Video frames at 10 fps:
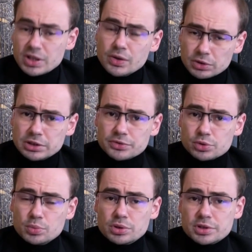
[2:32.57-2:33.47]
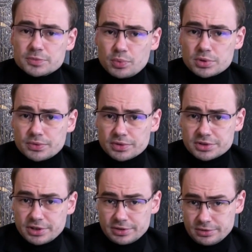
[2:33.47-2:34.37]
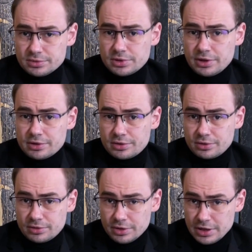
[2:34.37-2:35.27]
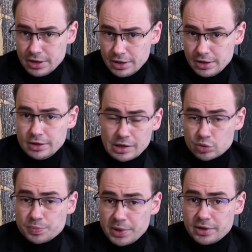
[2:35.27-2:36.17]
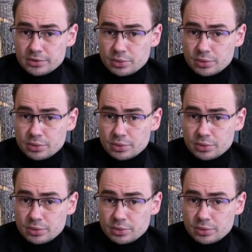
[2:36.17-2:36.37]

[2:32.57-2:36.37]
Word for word: И вот это все будет использоваться э, как казус Белли.